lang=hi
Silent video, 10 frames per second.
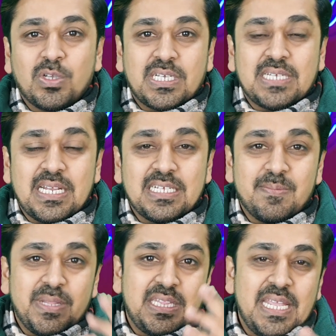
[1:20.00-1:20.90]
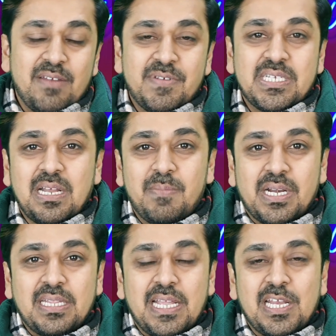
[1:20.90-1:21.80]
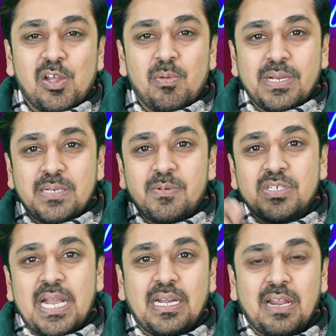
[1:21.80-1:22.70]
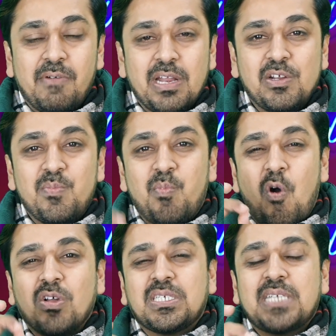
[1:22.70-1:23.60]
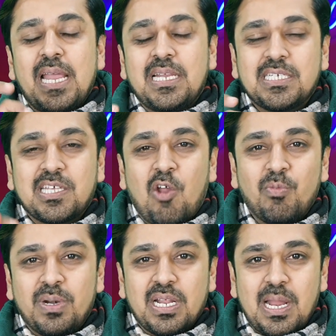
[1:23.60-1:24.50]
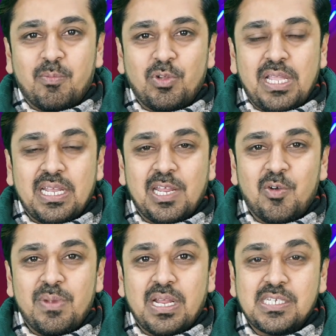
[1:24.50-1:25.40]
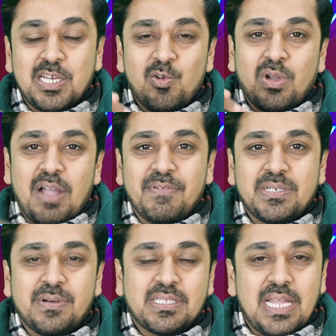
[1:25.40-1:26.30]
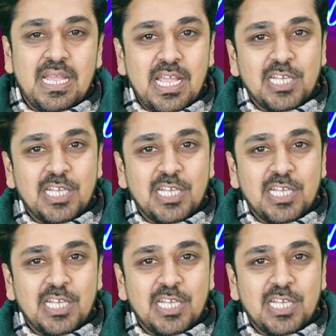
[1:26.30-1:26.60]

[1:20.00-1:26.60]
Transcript: उसके साथ इसमें तीन फिजिकल बटन देखने को मिलेंगे जिसमें सेंटर वाला जो बहुत स्टाइलिश क्राउन बटन आपको देखने को मिला है इसकी लुक काफी जबरदस्त है